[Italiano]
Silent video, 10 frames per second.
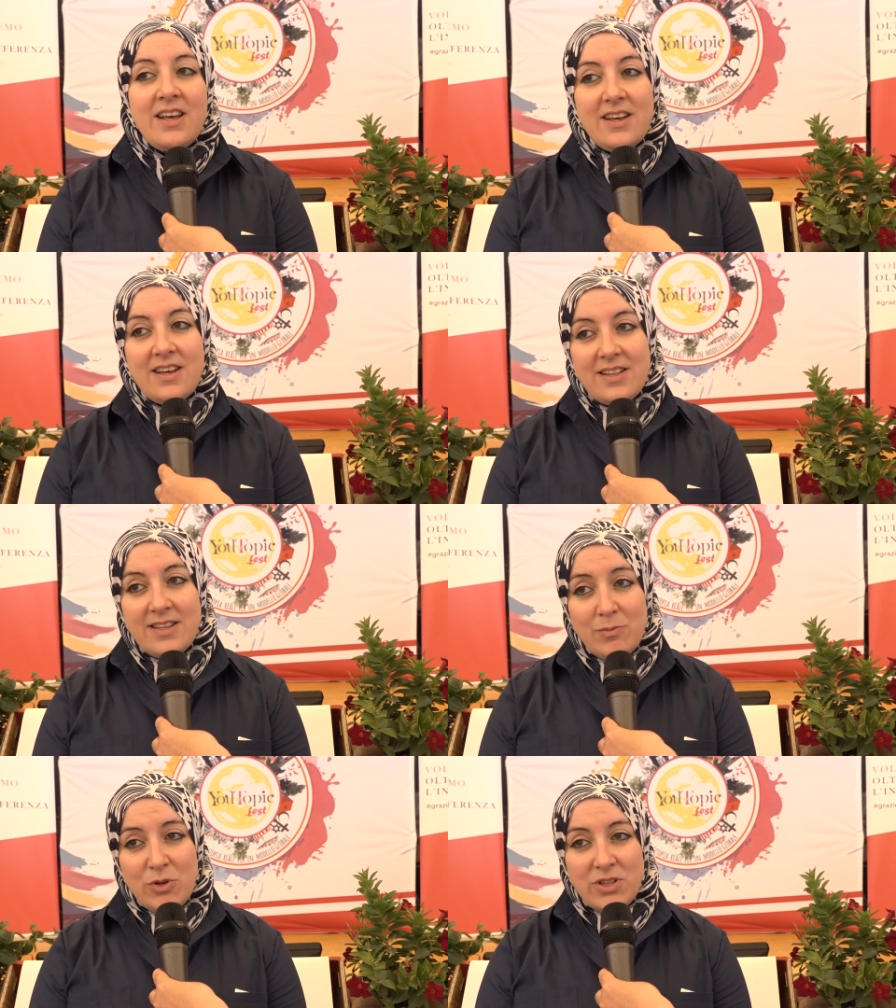Eh,
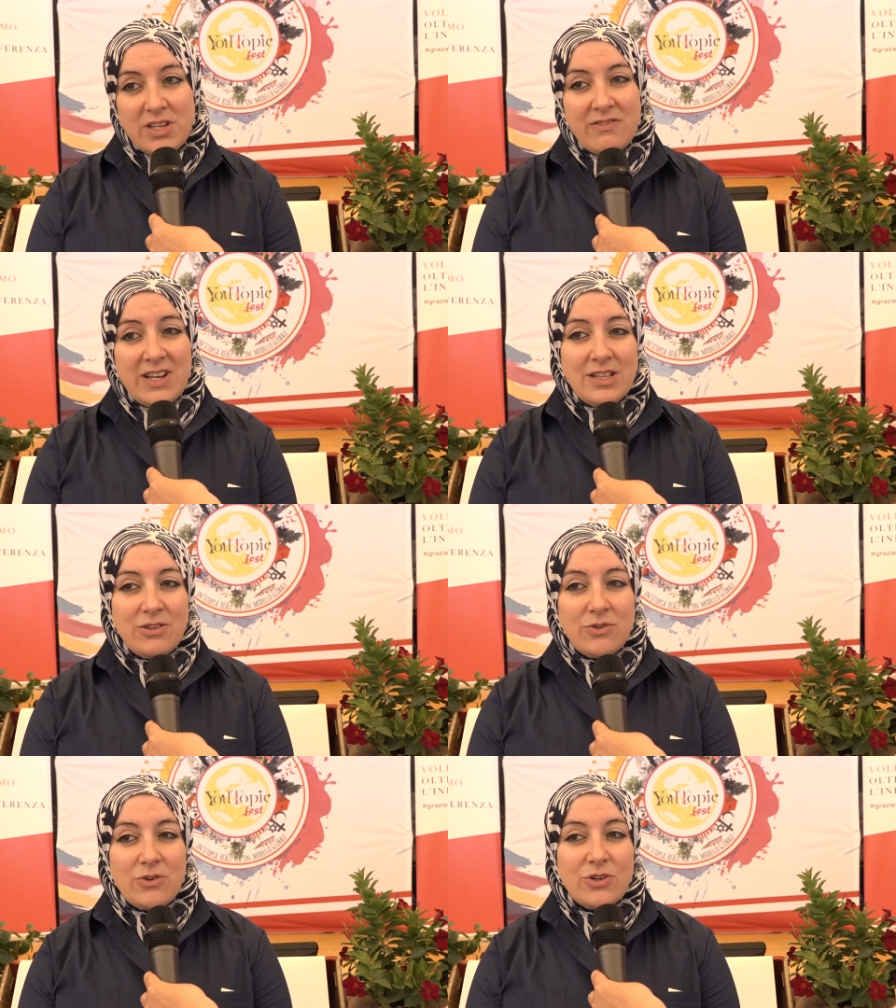nel mio
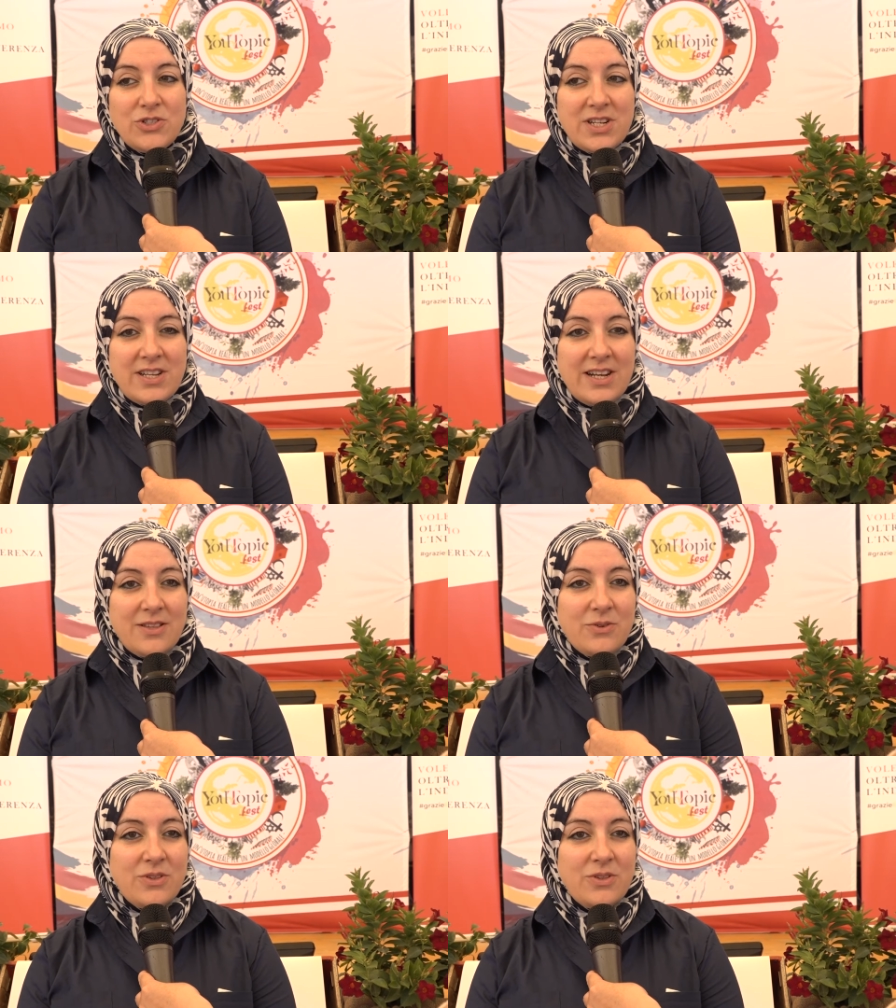intervento ho cercato